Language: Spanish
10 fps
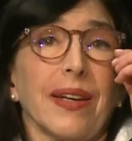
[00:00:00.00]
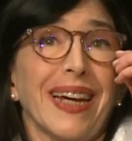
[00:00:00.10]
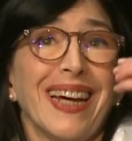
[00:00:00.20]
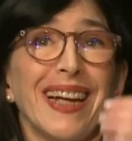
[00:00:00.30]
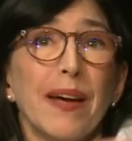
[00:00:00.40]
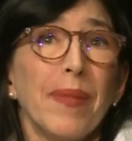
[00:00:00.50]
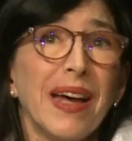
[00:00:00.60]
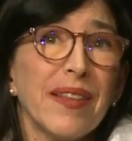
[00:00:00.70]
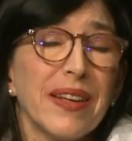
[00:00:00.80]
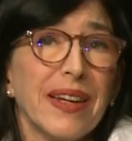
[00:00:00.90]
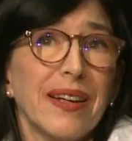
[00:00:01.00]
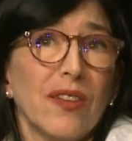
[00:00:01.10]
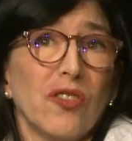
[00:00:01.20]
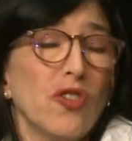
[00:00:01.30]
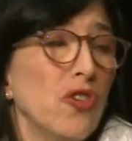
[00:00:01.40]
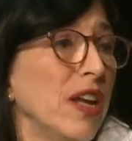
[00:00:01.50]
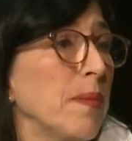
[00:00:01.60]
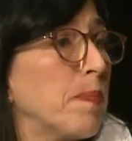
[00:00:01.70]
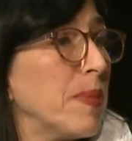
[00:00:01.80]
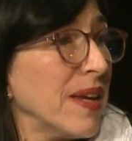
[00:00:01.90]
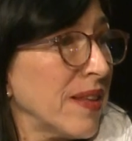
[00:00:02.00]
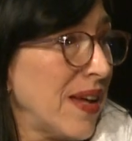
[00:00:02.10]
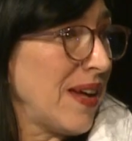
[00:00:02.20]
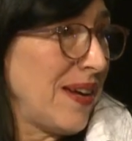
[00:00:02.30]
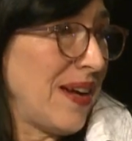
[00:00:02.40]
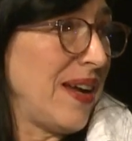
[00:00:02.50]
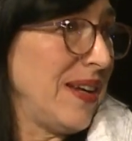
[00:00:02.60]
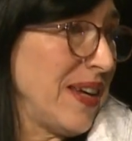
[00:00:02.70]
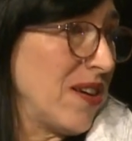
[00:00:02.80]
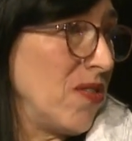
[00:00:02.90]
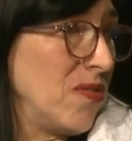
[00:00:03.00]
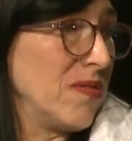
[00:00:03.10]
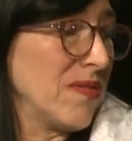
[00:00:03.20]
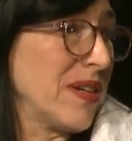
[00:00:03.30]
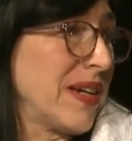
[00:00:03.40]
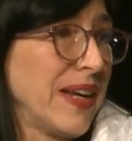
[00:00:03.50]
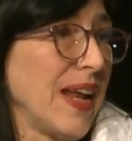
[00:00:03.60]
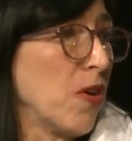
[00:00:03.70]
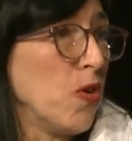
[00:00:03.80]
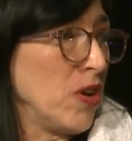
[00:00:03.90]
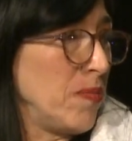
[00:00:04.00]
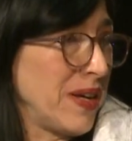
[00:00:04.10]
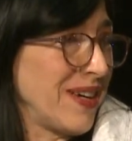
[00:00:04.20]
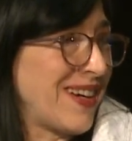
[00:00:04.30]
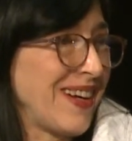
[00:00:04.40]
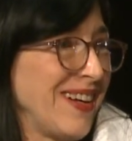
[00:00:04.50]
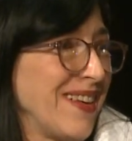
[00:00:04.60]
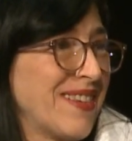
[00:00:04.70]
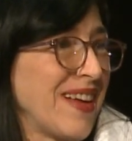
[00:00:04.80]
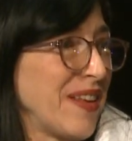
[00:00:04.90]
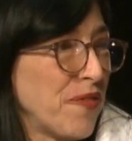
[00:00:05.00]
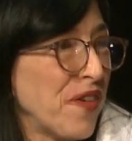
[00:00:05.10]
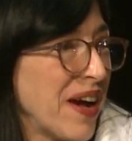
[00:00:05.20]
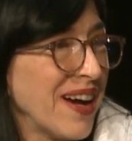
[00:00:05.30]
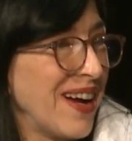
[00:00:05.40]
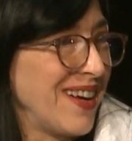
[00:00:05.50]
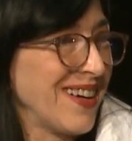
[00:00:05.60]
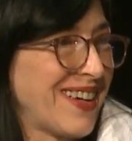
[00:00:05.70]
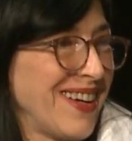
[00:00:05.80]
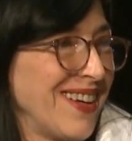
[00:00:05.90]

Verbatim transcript: Que la madre no le pida al hijo que la colme, que le satisfaga. que... le